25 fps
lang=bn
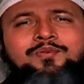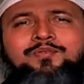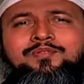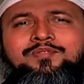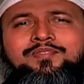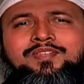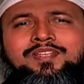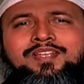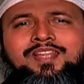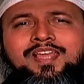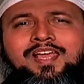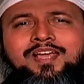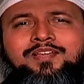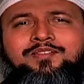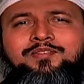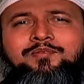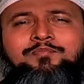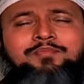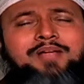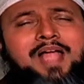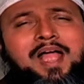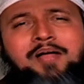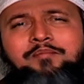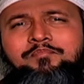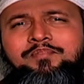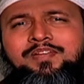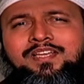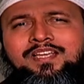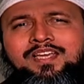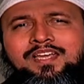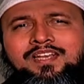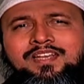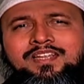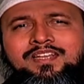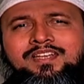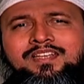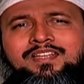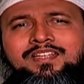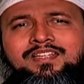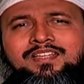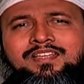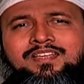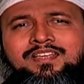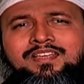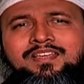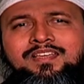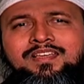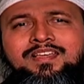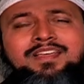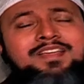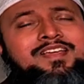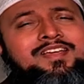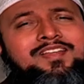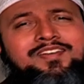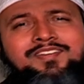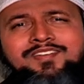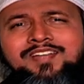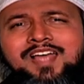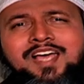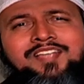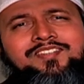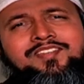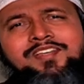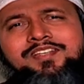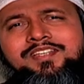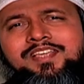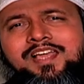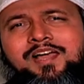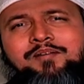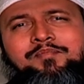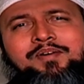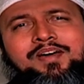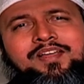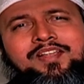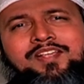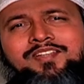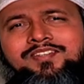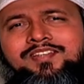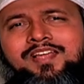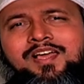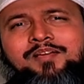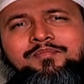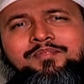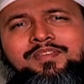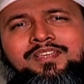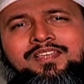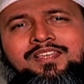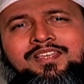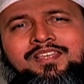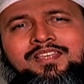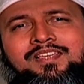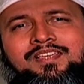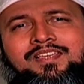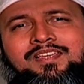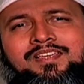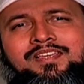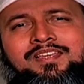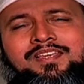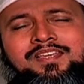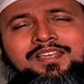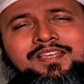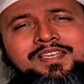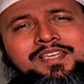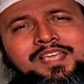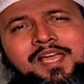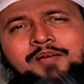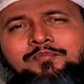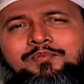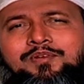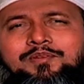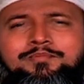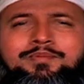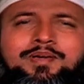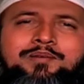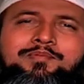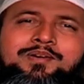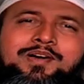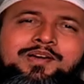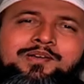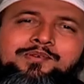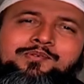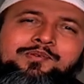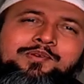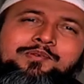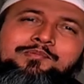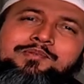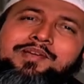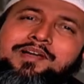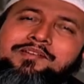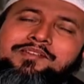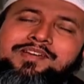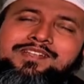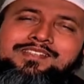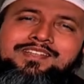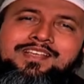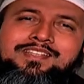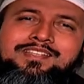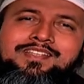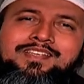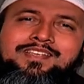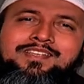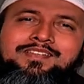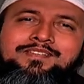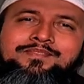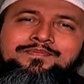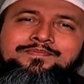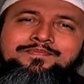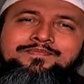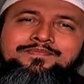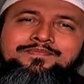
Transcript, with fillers: তখন তিনি একদম ঘাবড়ে গেলেন না জানি আমার এই স্বামী কেমন ব্যবহার করবে আমার সাথে